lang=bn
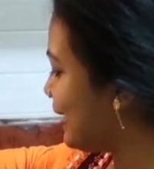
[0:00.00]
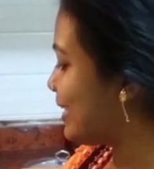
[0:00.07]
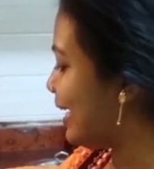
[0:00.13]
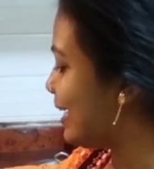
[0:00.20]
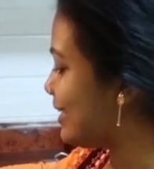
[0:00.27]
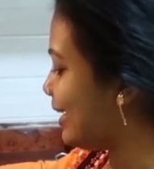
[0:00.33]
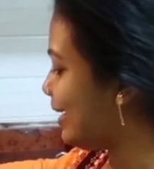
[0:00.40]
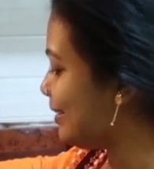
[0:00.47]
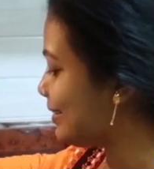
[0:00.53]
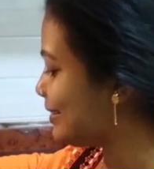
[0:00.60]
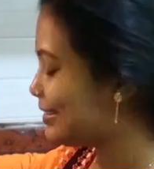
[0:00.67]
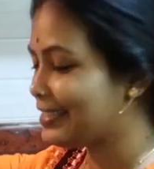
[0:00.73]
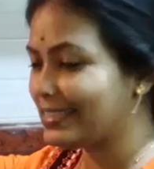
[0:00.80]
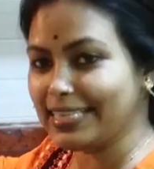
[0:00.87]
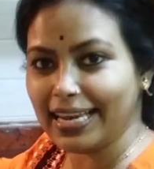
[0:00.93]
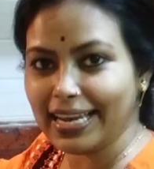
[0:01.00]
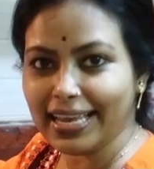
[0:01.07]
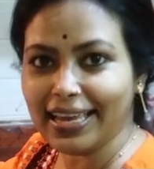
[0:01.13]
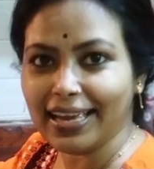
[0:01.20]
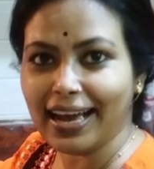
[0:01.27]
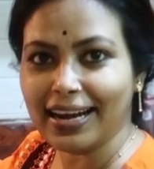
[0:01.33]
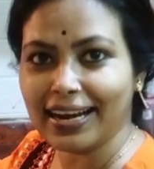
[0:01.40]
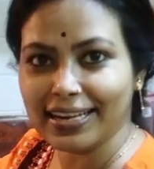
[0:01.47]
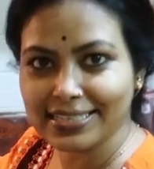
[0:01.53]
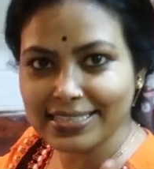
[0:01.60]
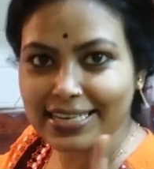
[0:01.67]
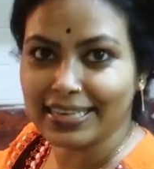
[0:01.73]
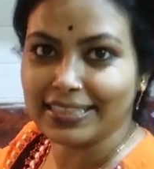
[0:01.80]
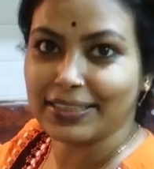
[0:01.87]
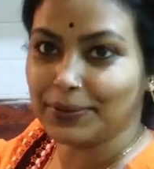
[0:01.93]
সেইটা ছেলে আর
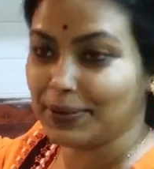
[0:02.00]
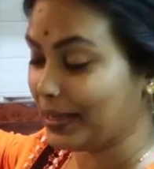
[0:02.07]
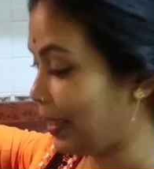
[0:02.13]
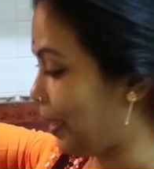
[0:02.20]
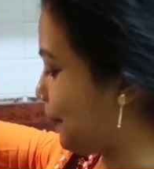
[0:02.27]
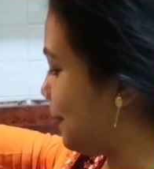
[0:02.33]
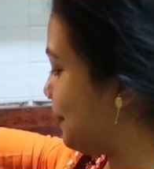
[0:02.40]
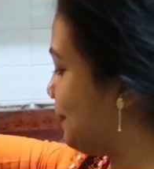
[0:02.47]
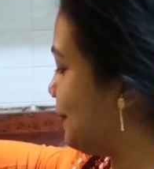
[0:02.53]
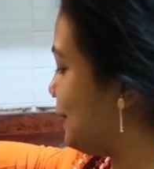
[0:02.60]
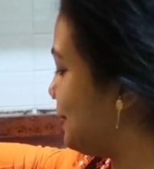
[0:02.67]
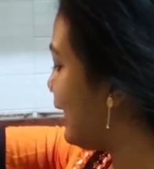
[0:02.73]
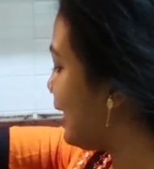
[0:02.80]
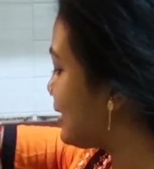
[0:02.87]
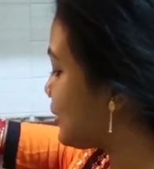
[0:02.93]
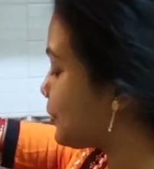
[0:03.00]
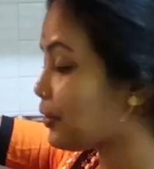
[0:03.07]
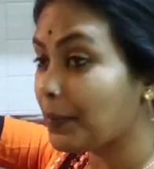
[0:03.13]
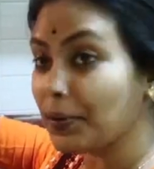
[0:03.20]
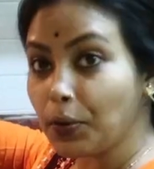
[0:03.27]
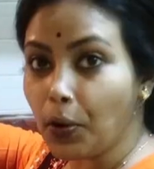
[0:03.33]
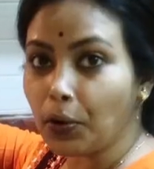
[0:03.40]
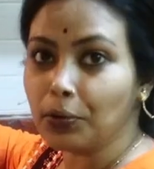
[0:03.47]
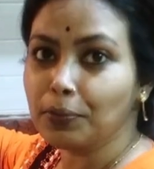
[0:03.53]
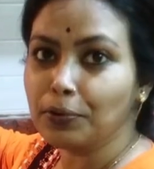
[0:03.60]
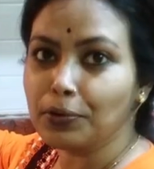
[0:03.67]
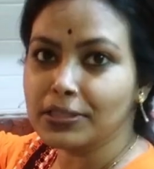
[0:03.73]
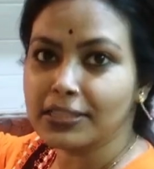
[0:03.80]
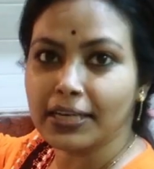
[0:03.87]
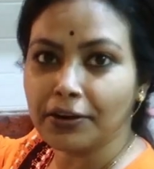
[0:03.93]
আশিস একটা করে খাবে পুলি সেজন্য আমার গরম
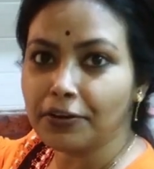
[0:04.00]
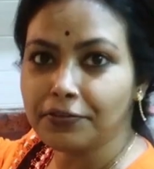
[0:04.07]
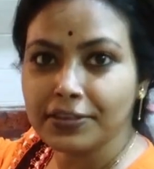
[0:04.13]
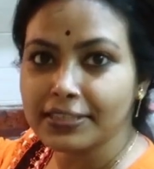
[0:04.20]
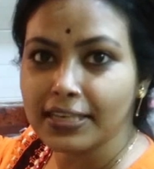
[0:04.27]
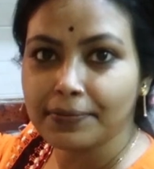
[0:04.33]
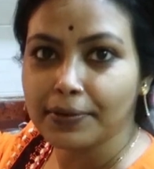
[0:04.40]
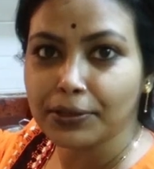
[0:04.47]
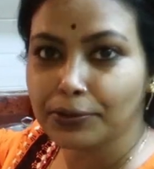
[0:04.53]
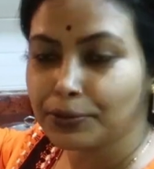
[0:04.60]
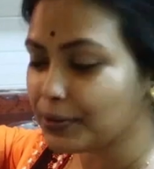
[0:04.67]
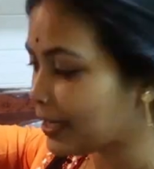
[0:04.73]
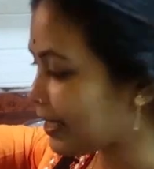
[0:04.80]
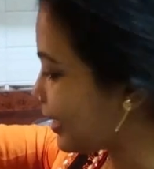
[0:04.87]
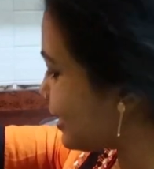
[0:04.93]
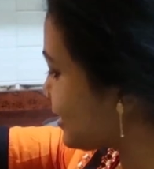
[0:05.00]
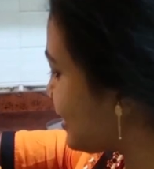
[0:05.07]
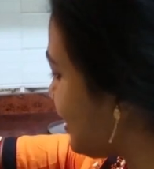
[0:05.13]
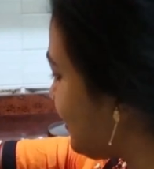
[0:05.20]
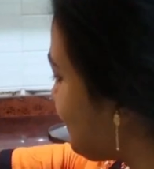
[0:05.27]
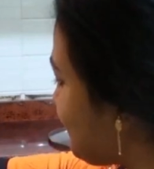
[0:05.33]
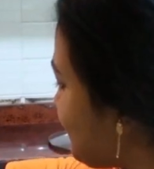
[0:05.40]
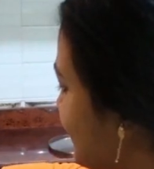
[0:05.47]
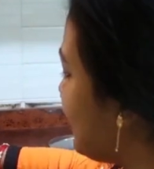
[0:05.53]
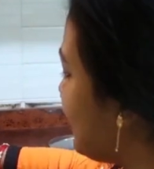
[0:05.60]
করছি কারণ ফ্রিজের ভেতর ঢুকিয়ে রেখেছিলাম